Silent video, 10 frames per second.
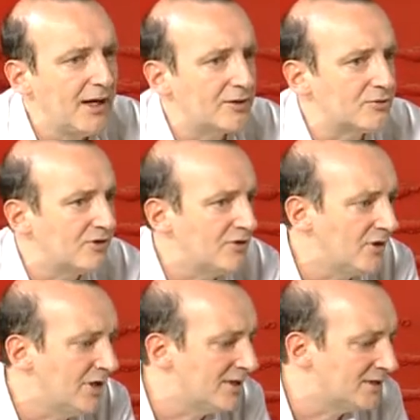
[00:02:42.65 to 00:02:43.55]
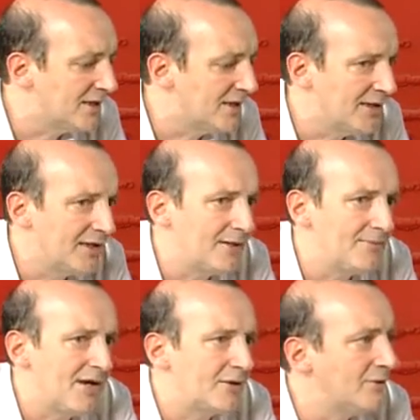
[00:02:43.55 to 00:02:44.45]
actuaciones en el
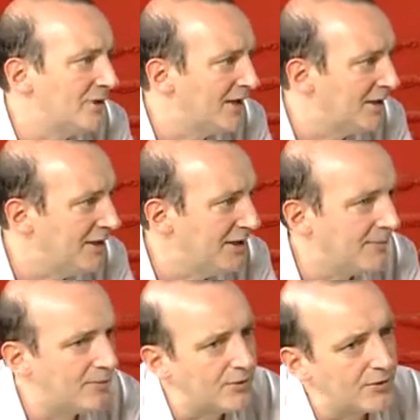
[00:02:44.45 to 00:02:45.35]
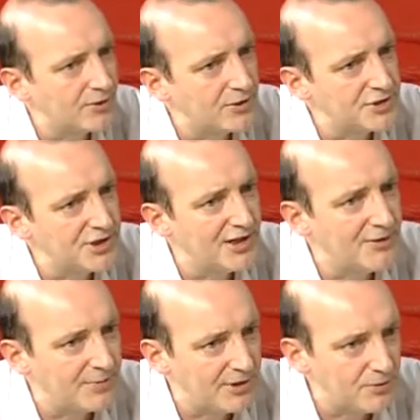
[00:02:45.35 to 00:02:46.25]
marco de la gira por Chile
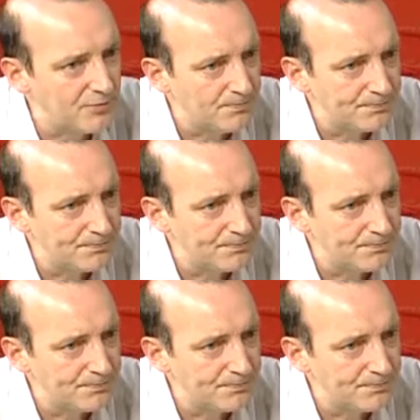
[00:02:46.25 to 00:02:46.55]
y Perú